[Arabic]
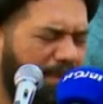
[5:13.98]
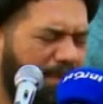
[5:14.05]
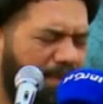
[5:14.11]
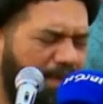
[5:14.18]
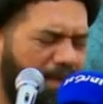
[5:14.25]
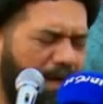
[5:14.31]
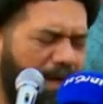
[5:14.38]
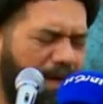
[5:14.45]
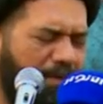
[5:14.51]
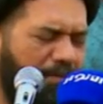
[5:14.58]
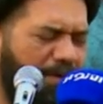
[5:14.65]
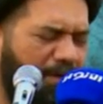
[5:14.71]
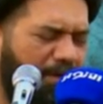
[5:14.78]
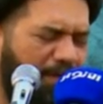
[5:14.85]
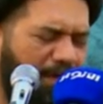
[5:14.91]
لا
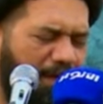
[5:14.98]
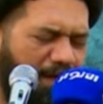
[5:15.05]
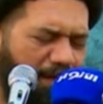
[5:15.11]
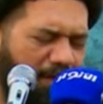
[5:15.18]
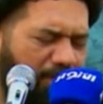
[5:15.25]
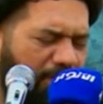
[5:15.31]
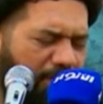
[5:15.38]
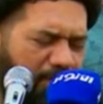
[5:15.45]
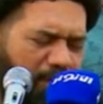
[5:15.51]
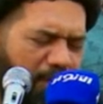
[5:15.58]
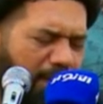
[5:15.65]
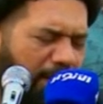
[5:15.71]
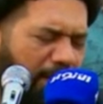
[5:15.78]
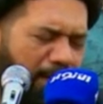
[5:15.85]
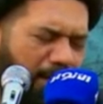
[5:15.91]
حول ولا قوة
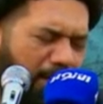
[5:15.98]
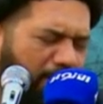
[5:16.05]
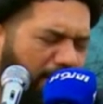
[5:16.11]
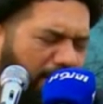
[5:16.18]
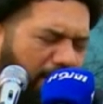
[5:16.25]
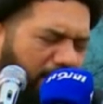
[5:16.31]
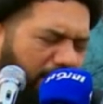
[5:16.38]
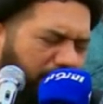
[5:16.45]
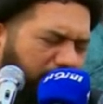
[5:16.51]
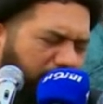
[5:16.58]
إلا بالله